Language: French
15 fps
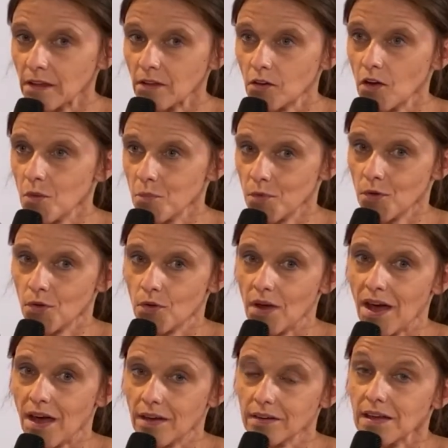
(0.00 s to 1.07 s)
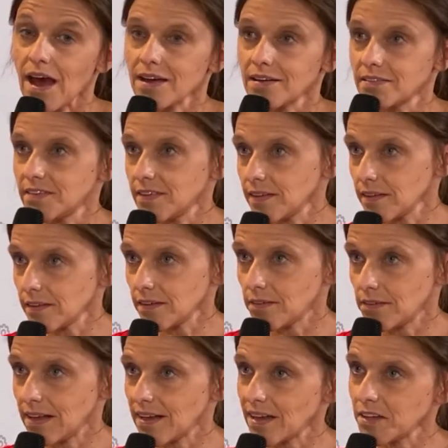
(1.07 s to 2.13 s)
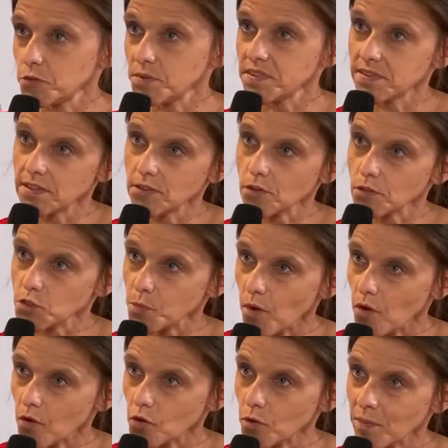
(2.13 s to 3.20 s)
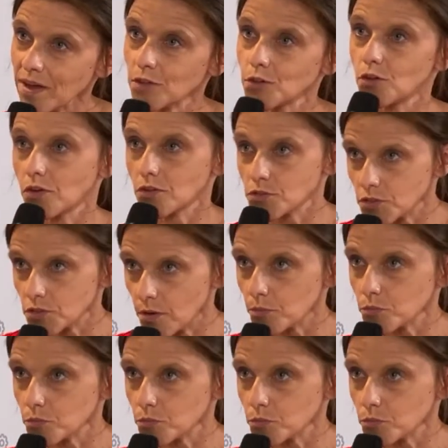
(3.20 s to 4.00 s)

comme euh, acter euh, la gratuité des transports en commun de l'ensemble